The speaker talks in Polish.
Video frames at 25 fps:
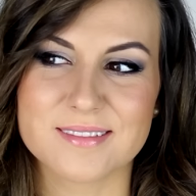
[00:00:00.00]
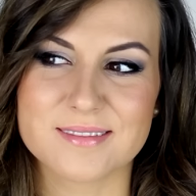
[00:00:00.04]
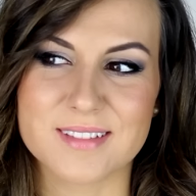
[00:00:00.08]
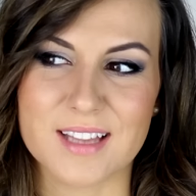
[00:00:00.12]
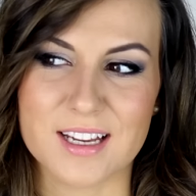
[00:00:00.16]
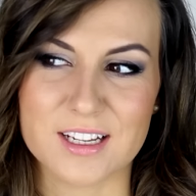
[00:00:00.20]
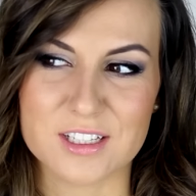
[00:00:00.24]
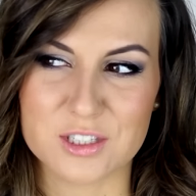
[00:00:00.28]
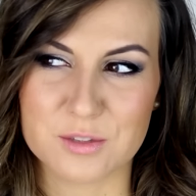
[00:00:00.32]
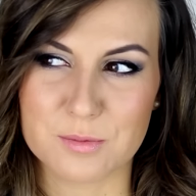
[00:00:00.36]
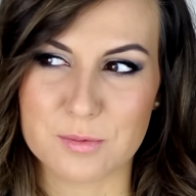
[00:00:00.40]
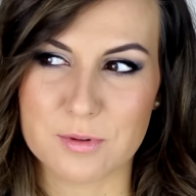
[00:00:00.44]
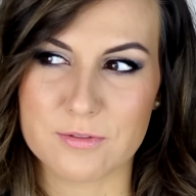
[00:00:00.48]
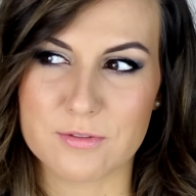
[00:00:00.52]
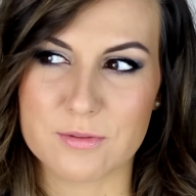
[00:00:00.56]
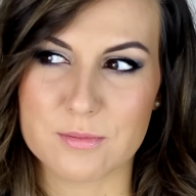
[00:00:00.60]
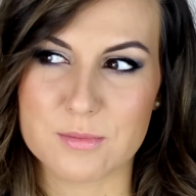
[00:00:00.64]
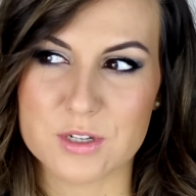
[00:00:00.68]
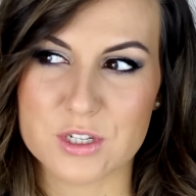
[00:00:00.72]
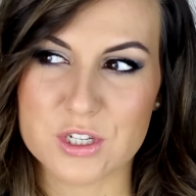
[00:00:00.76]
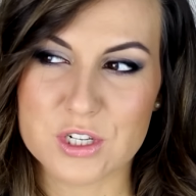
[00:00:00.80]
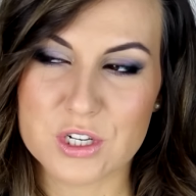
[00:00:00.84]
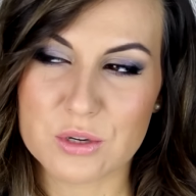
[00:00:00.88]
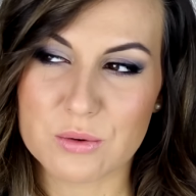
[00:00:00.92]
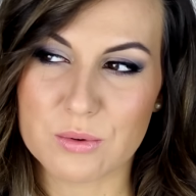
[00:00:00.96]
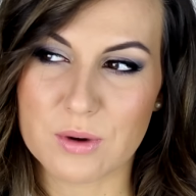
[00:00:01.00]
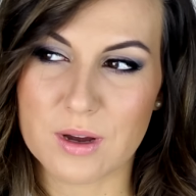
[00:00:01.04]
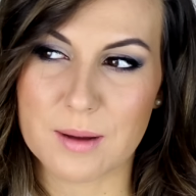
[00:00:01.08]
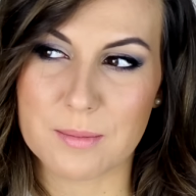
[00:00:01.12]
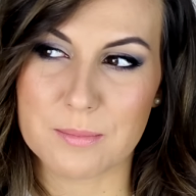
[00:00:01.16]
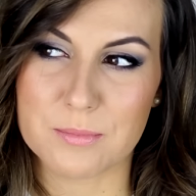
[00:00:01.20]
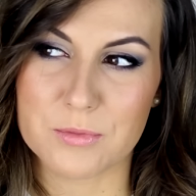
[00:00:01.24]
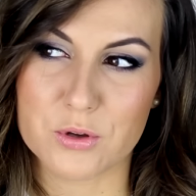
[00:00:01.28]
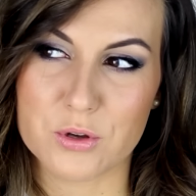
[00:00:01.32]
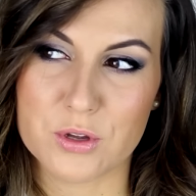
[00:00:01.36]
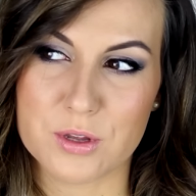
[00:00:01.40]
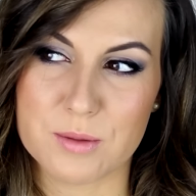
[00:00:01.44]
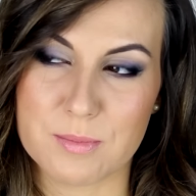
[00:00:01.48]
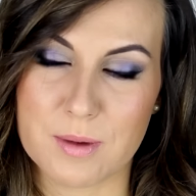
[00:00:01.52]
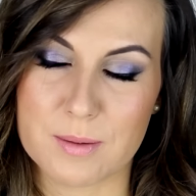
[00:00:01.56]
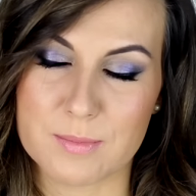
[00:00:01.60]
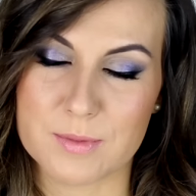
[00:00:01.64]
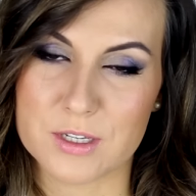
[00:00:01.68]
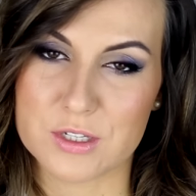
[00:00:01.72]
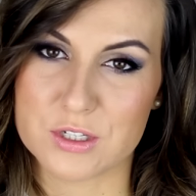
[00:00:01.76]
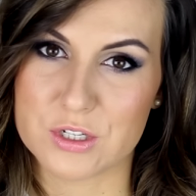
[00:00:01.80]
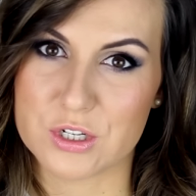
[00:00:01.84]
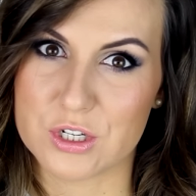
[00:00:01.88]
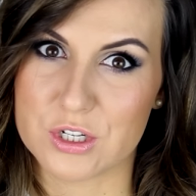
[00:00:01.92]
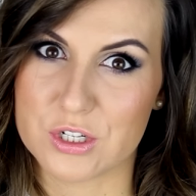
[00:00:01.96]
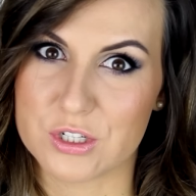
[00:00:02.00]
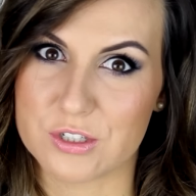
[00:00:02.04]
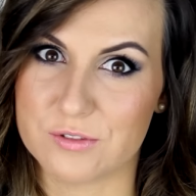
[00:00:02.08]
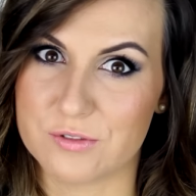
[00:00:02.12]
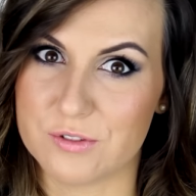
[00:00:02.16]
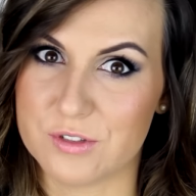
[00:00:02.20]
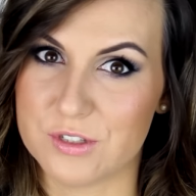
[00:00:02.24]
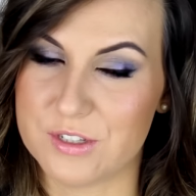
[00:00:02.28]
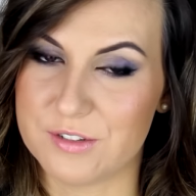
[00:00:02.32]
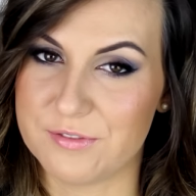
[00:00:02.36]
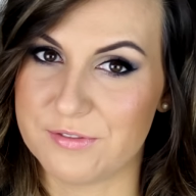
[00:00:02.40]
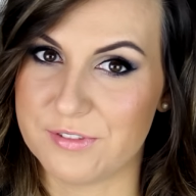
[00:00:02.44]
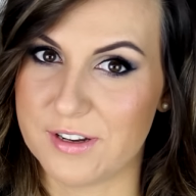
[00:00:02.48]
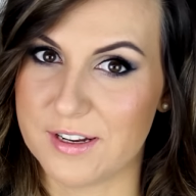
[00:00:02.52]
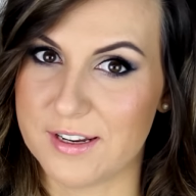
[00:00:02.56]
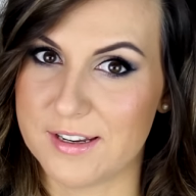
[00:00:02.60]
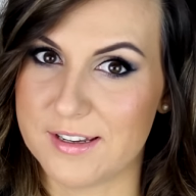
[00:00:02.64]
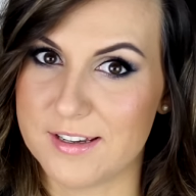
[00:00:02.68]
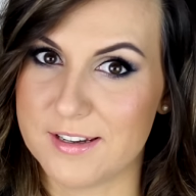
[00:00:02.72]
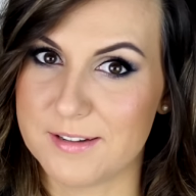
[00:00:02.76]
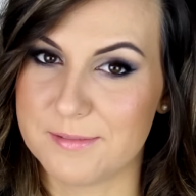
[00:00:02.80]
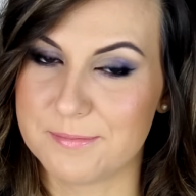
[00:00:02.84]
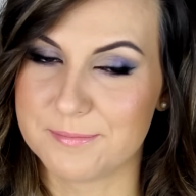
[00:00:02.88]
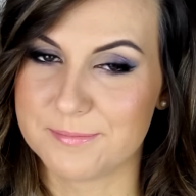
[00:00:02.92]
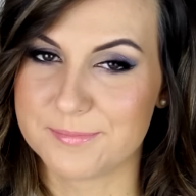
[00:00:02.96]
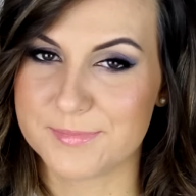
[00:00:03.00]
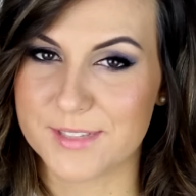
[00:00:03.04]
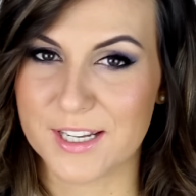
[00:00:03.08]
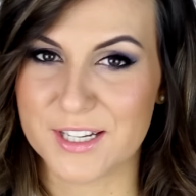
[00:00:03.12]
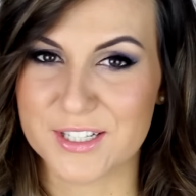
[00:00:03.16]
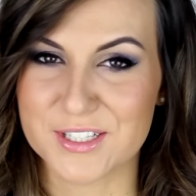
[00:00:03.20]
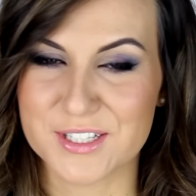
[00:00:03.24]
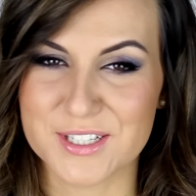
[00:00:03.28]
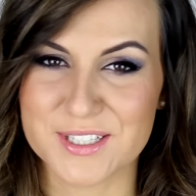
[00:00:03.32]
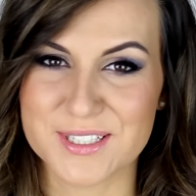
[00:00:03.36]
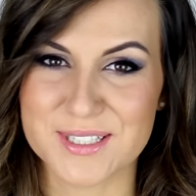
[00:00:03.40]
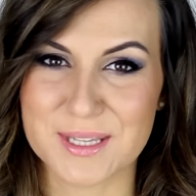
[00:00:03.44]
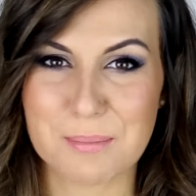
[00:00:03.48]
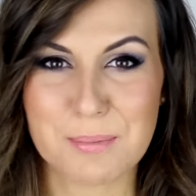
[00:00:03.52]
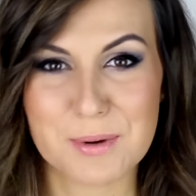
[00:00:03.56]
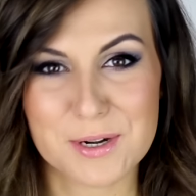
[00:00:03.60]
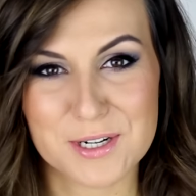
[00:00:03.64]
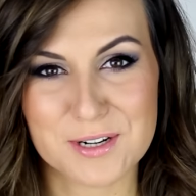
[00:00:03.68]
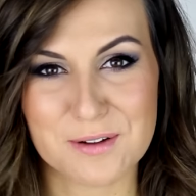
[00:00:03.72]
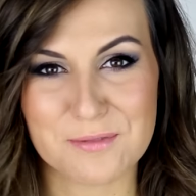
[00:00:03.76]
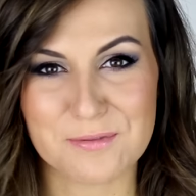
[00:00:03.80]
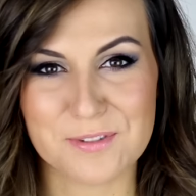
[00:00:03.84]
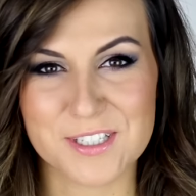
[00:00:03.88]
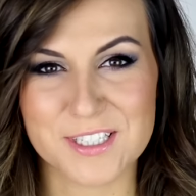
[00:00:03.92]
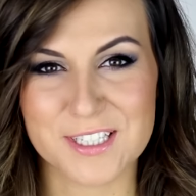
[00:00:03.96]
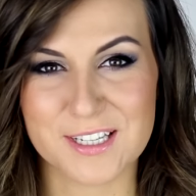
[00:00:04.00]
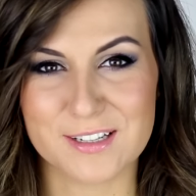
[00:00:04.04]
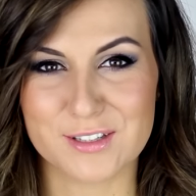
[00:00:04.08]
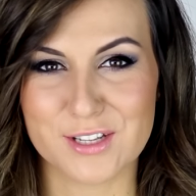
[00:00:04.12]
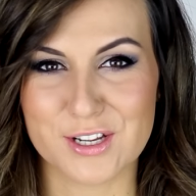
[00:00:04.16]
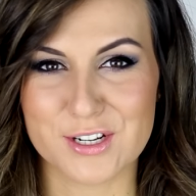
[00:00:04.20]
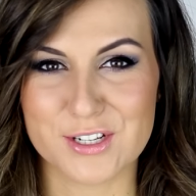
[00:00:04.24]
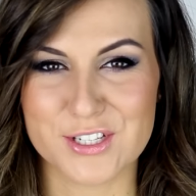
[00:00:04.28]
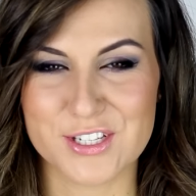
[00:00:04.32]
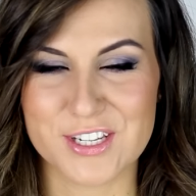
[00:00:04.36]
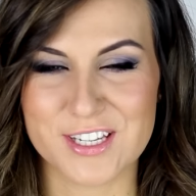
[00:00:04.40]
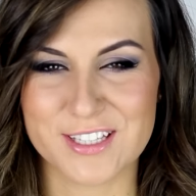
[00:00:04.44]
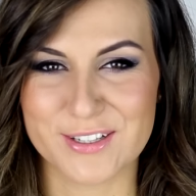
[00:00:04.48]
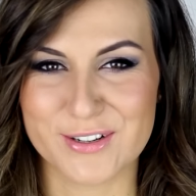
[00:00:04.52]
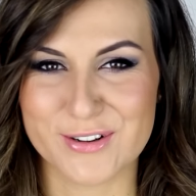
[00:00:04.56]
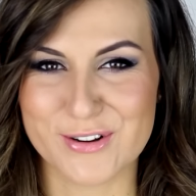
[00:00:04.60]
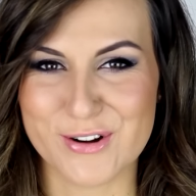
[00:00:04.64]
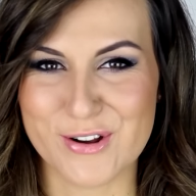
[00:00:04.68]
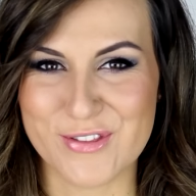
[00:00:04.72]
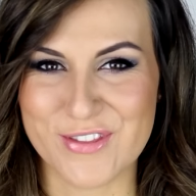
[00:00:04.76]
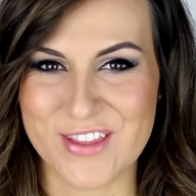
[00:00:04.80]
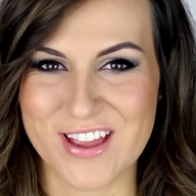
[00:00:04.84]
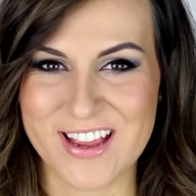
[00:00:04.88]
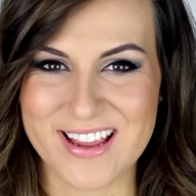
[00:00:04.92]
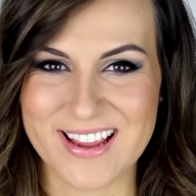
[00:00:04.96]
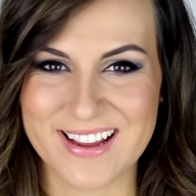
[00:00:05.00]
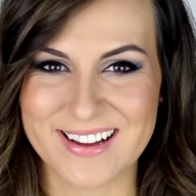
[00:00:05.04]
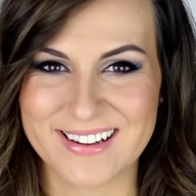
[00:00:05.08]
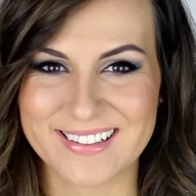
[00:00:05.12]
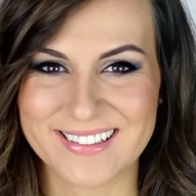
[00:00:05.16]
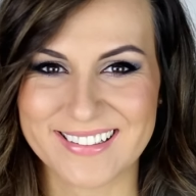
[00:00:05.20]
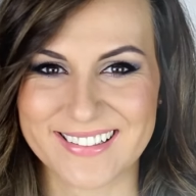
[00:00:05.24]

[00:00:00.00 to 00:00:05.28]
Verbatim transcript: Tak sobie wymyśliłam, no i mam nadzieję, że wyjdzie fajnie. Także zapraszam Was serdecznie do oglądania.